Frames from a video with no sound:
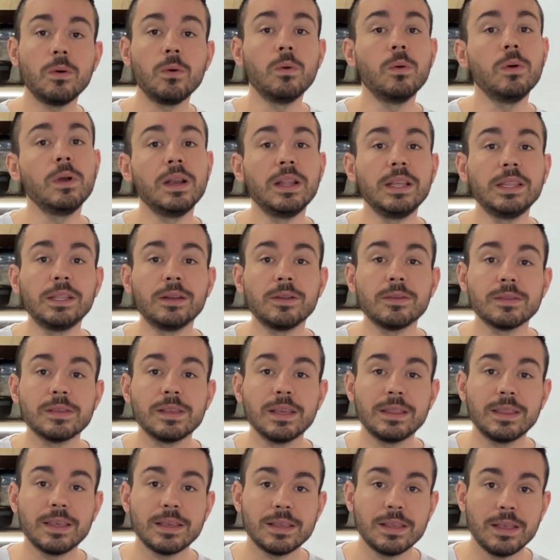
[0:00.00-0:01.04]
1 litro
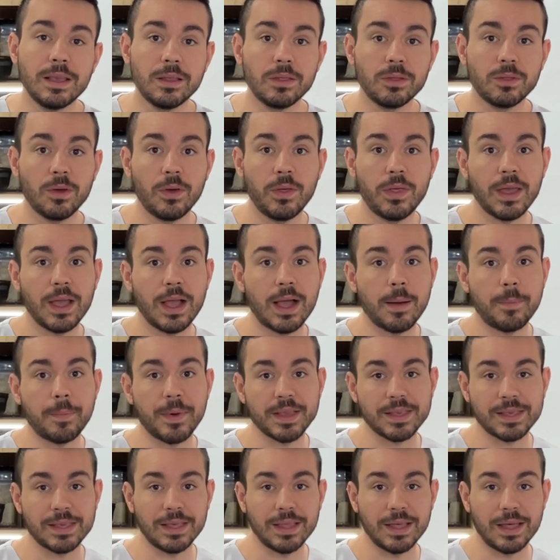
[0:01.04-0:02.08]
700 de
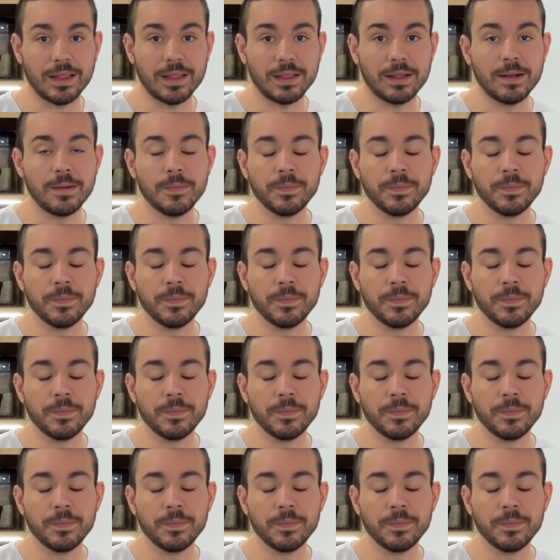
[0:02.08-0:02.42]
capacidad